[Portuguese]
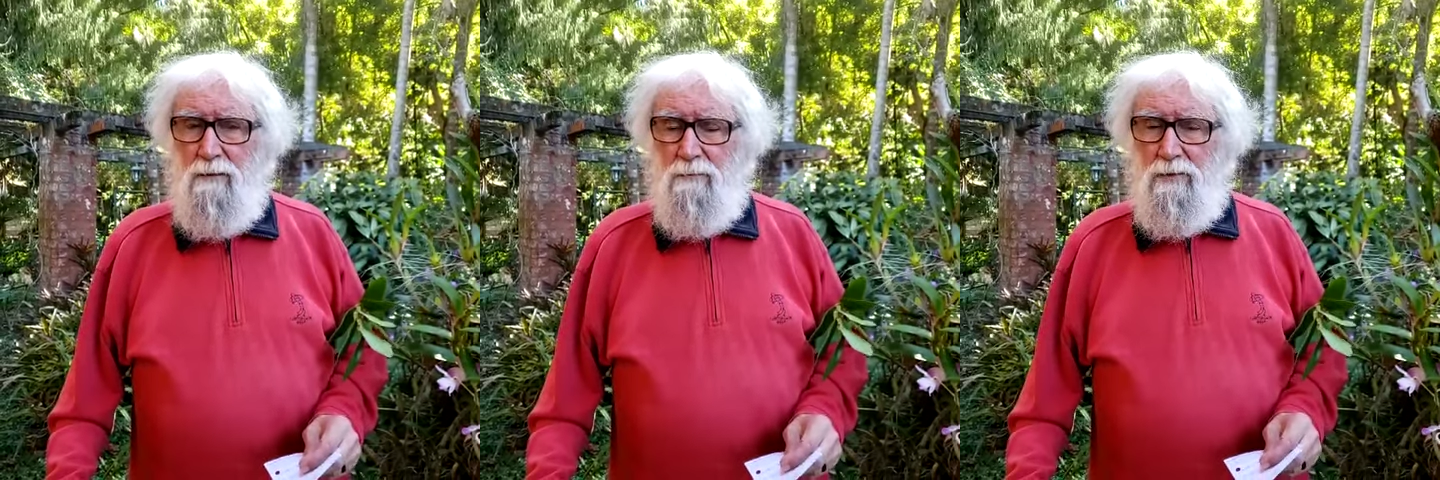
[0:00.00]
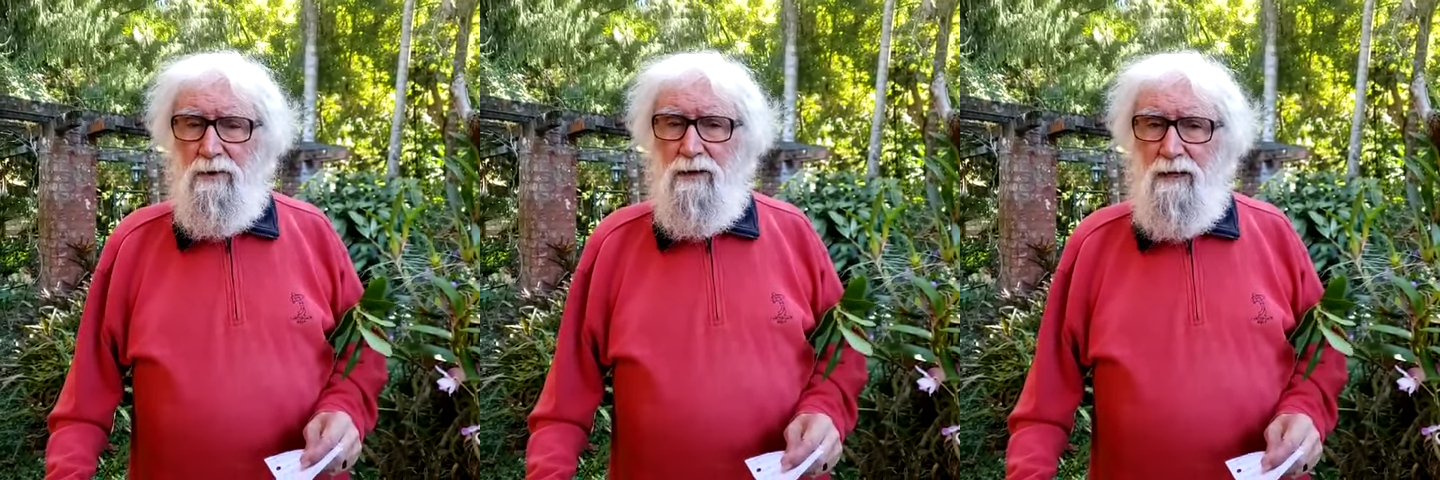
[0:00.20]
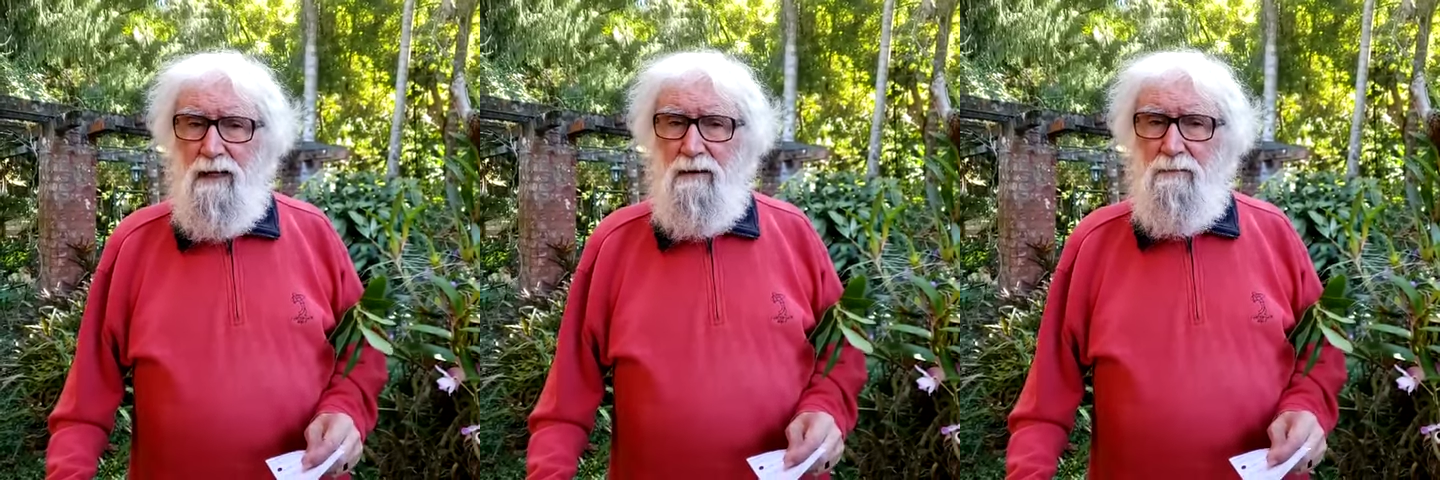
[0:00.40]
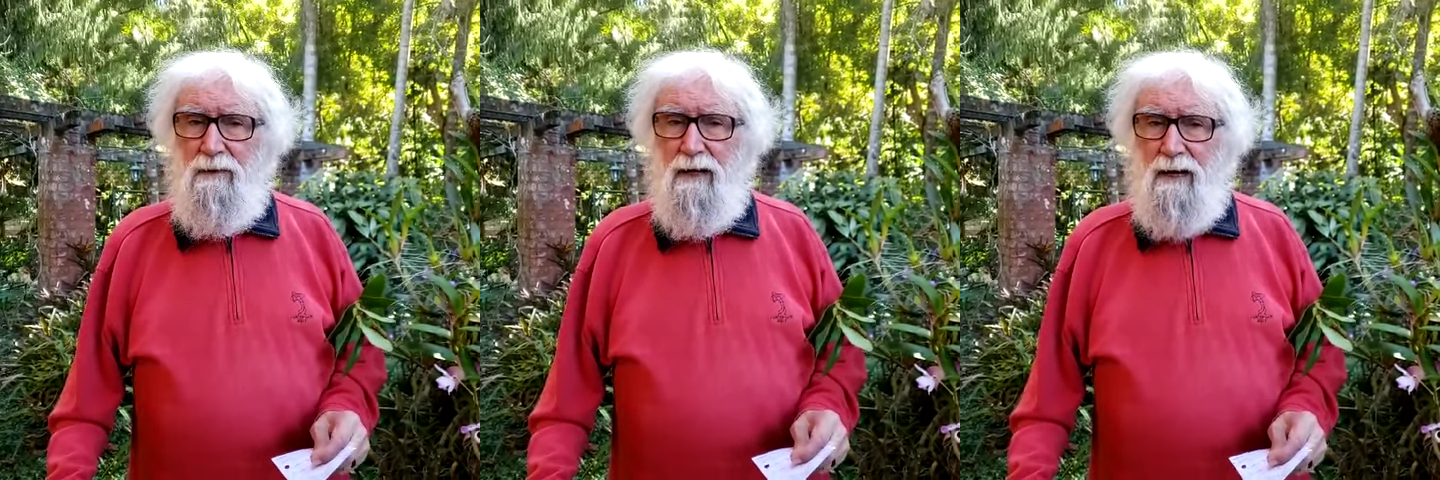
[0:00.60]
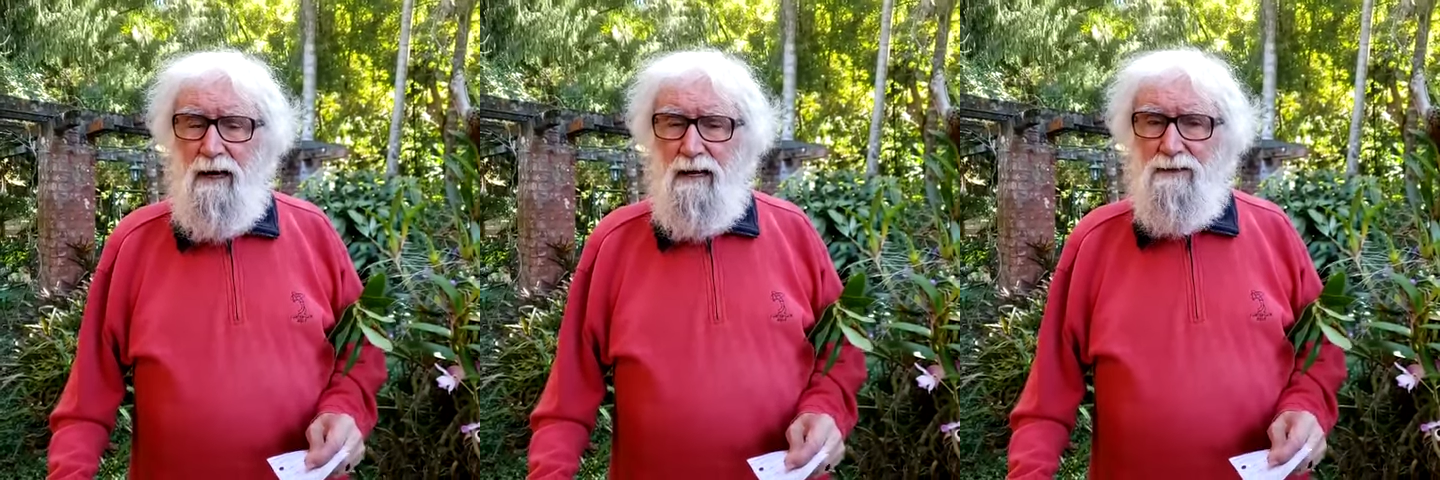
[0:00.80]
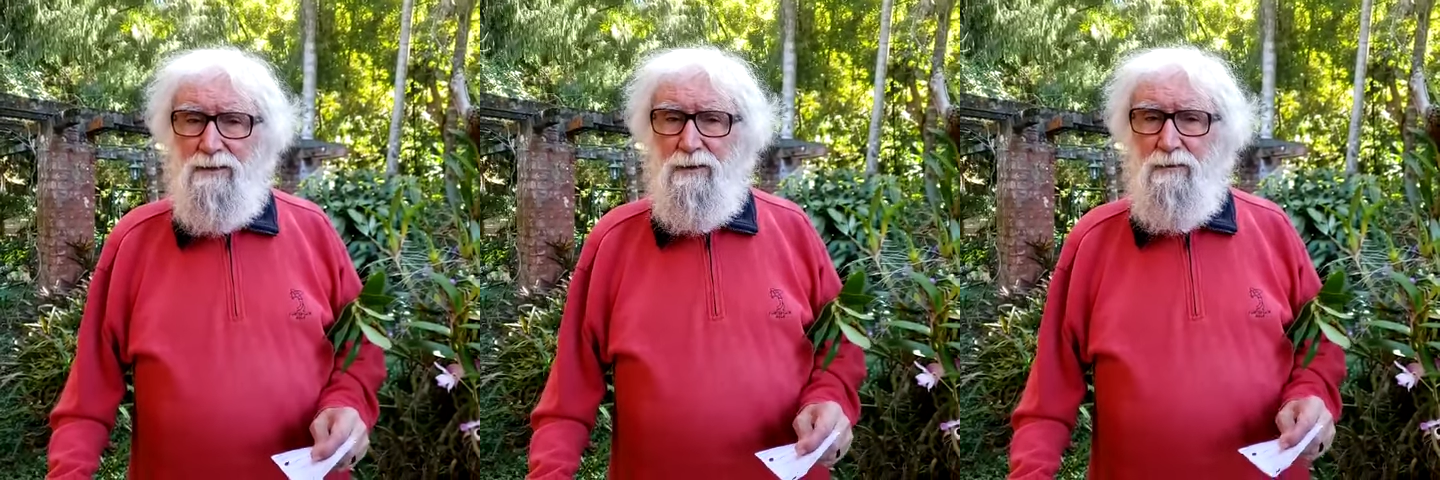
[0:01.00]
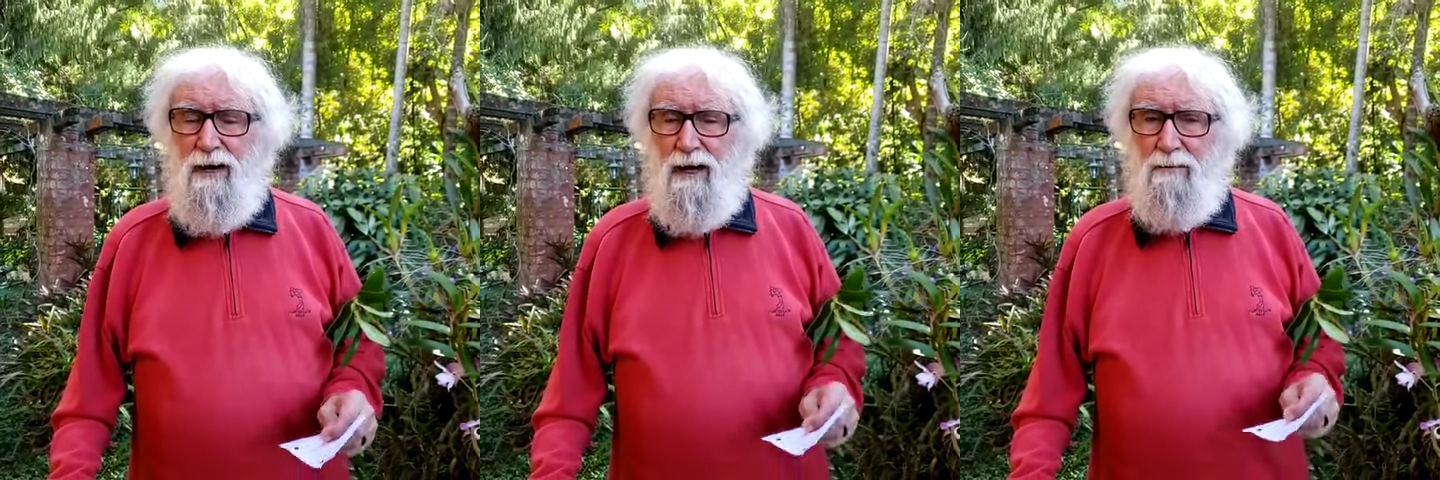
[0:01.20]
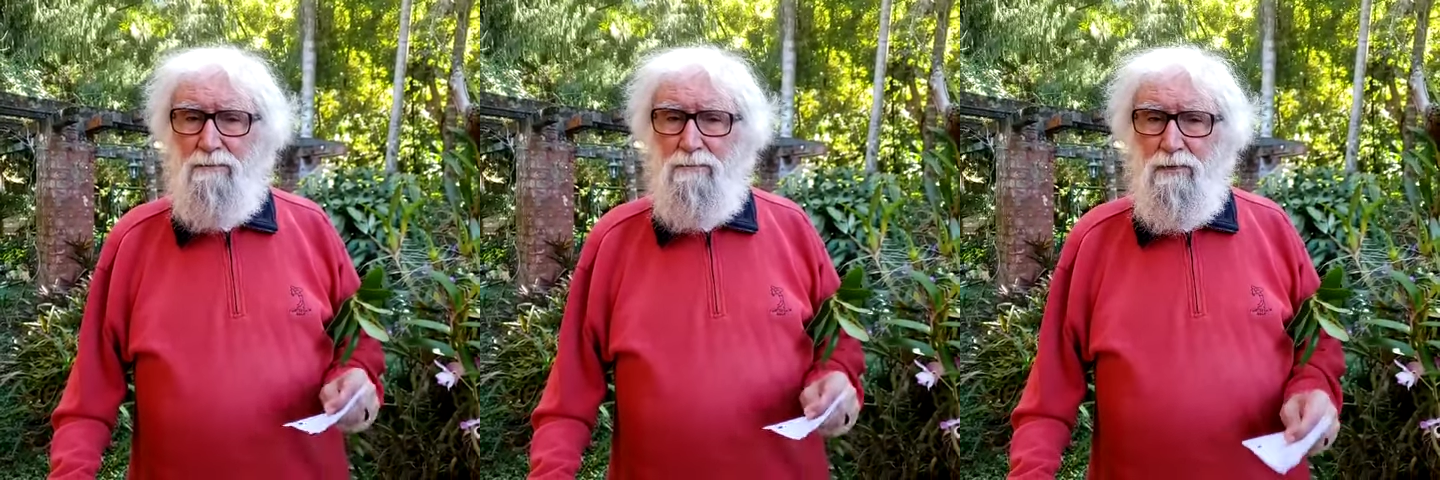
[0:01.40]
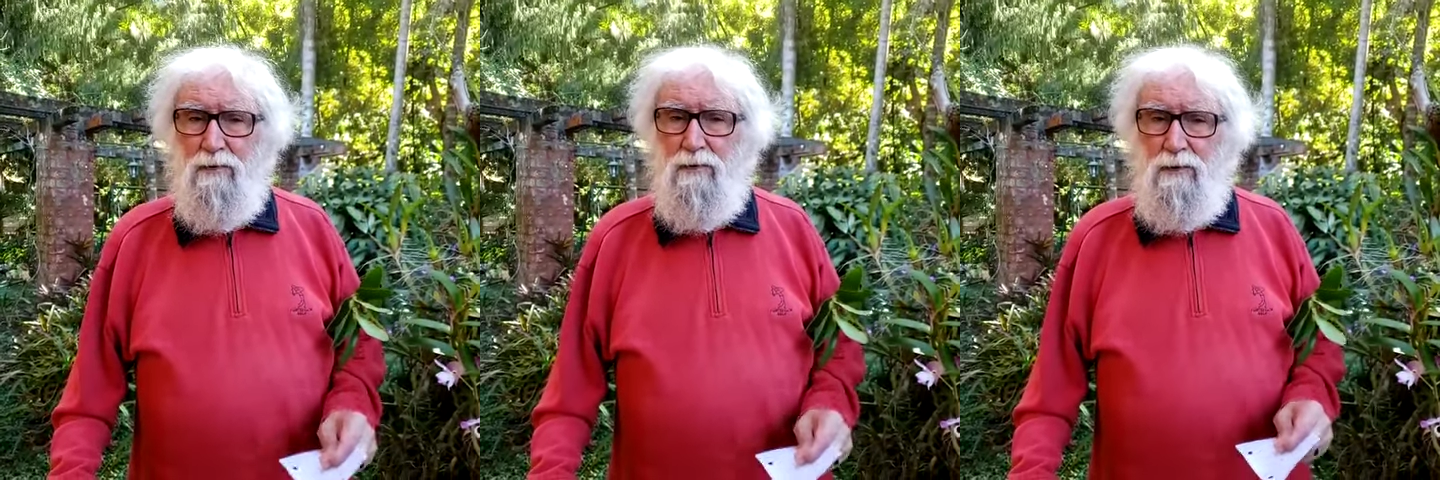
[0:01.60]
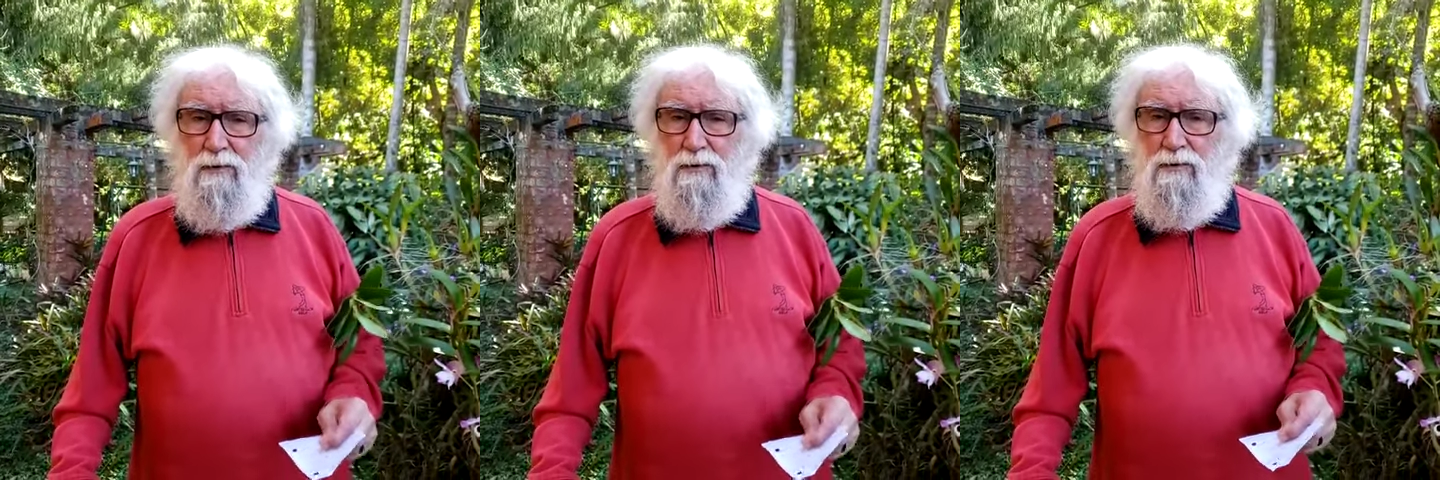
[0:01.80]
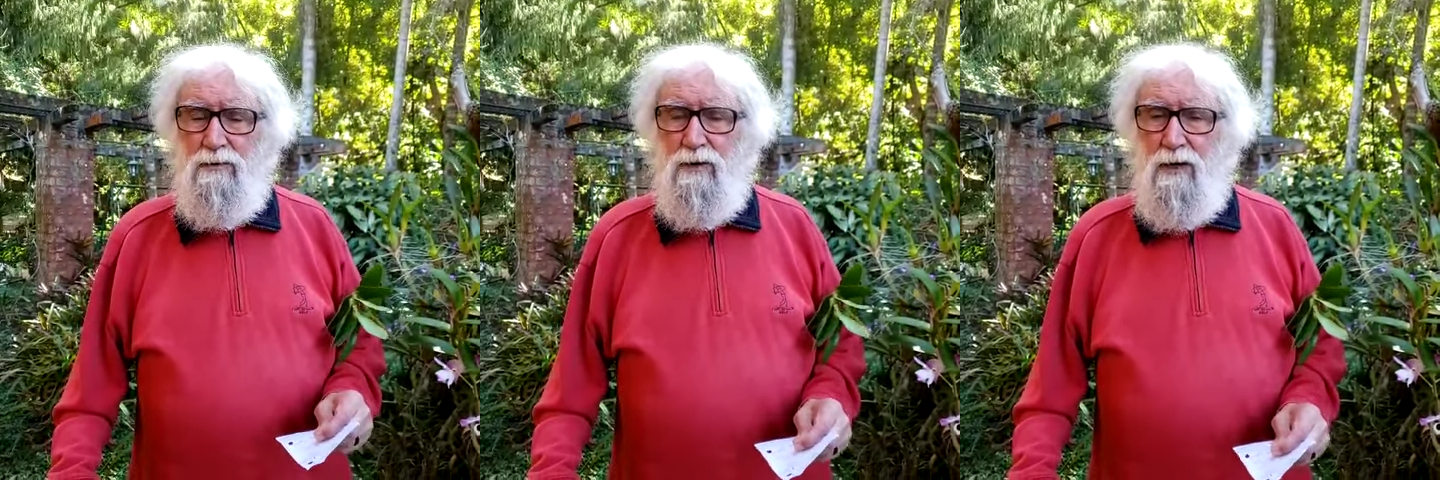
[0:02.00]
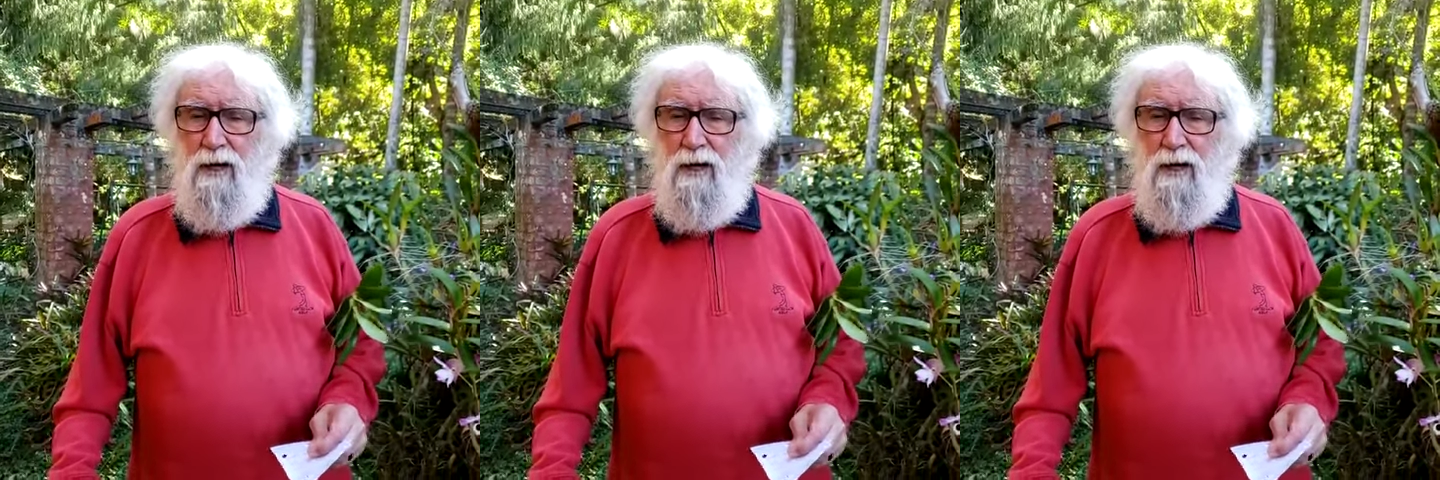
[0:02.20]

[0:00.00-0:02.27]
porque ele merece um ar puro,